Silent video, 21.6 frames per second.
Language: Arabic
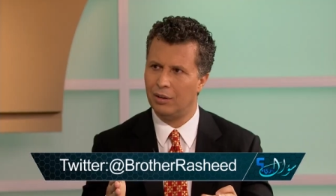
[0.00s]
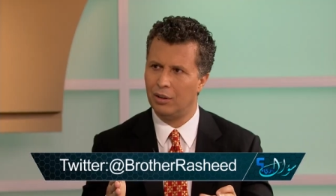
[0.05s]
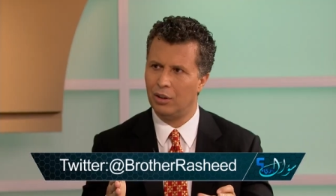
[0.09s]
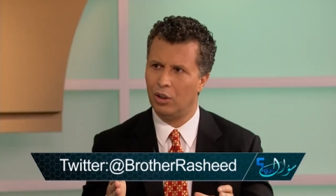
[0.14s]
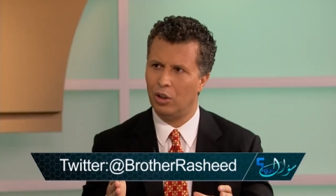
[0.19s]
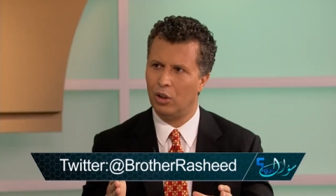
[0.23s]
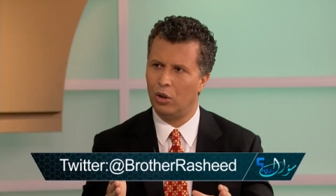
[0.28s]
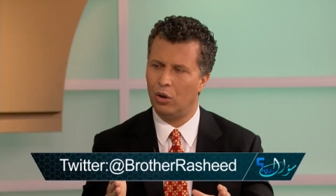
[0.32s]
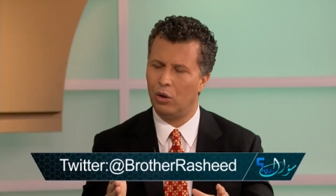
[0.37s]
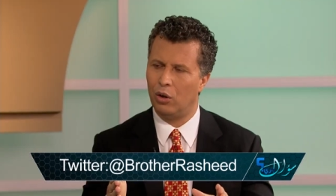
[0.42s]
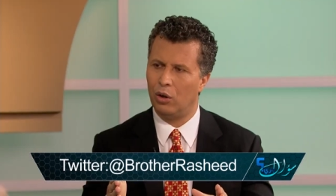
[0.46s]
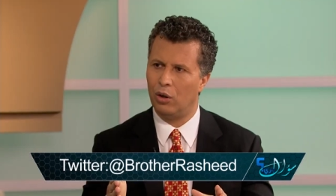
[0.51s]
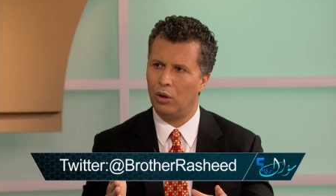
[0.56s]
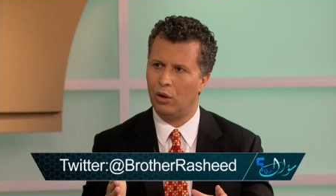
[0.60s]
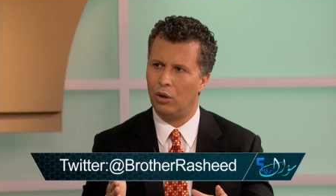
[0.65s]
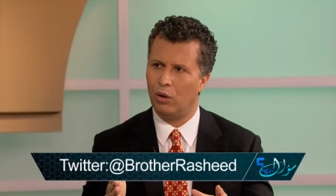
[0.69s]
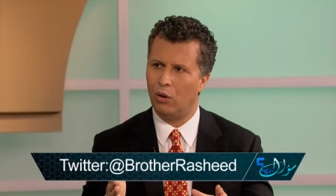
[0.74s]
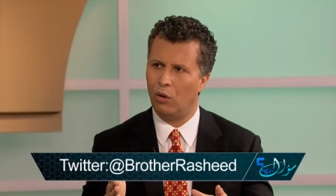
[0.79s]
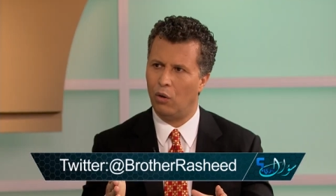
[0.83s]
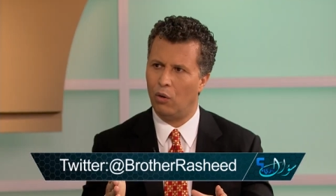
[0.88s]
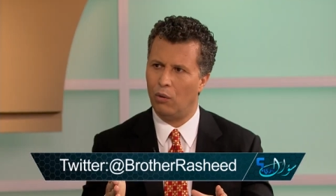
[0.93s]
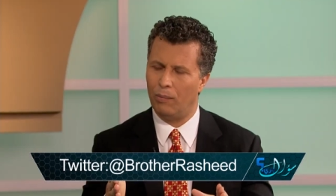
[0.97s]
وبدأت
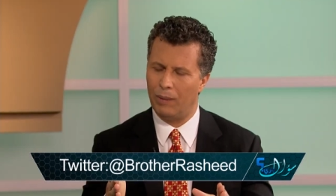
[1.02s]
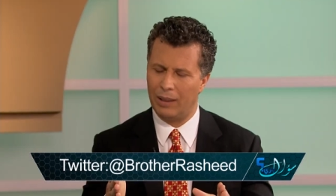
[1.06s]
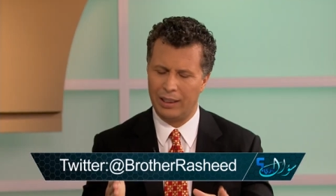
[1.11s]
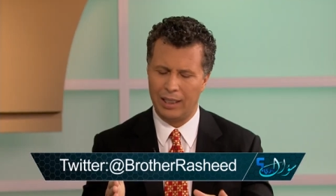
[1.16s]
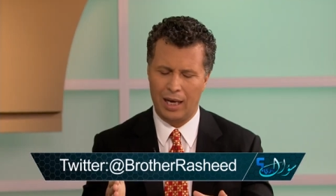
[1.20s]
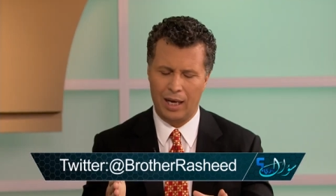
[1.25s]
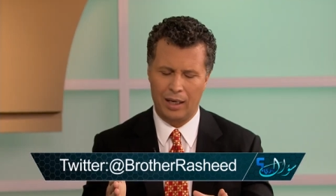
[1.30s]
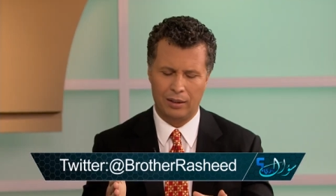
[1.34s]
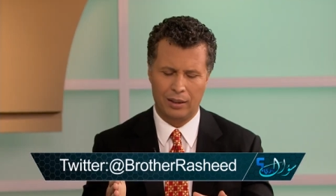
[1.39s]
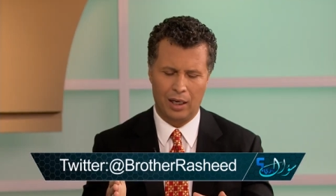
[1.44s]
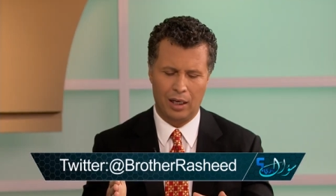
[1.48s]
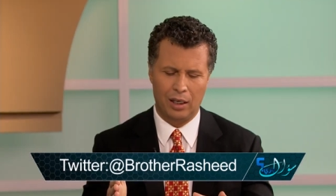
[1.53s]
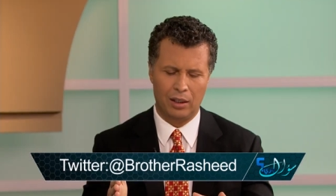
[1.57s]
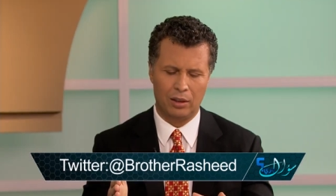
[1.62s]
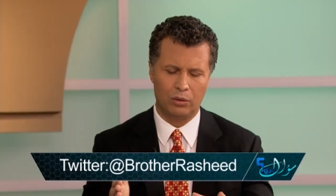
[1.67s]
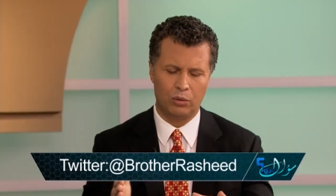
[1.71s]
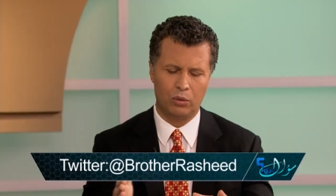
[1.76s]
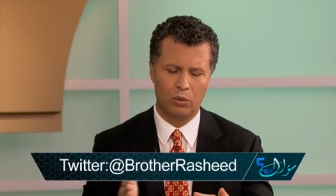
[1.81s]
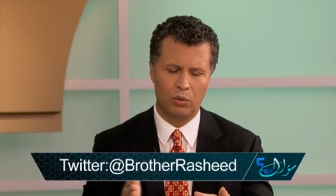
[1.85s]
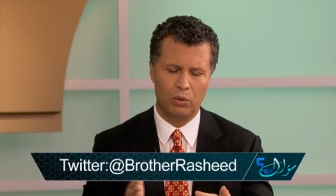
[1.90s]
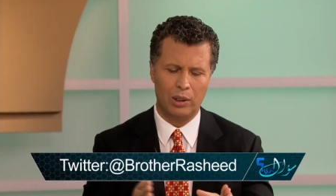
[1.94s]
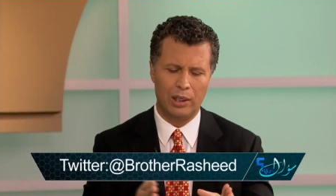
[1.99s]
على طول وبدأت على
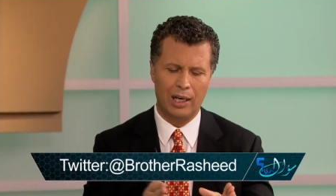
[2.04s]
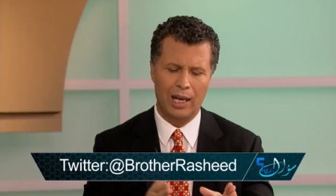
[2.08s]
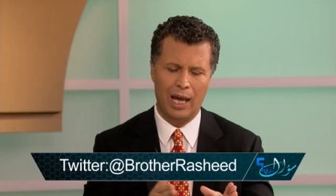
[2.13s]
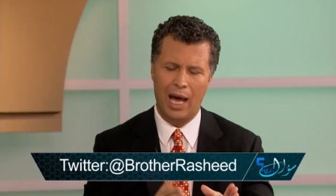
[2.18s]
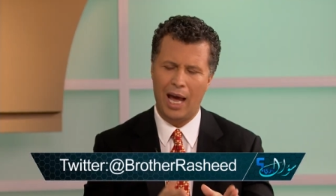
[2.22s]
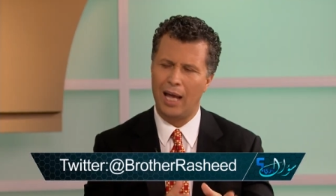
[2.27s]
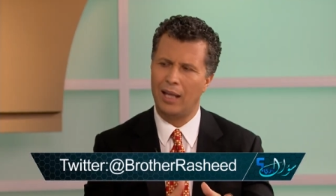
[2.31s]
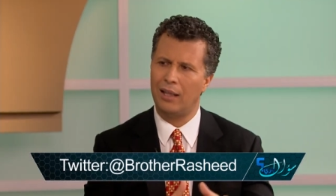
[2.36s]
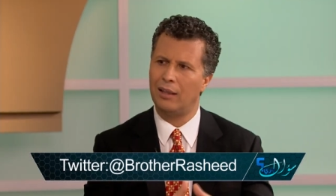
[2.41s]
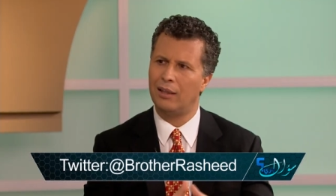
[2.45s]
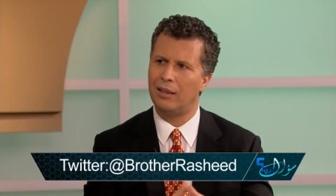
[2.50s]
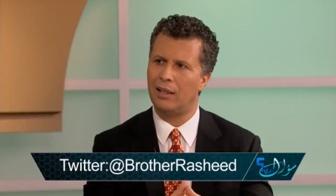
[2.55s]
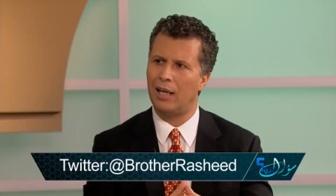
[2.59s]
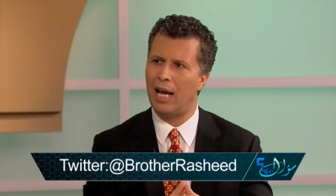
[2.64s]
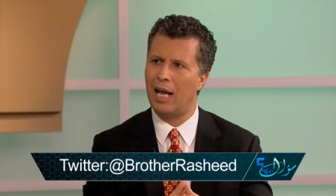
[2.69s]
طول لحد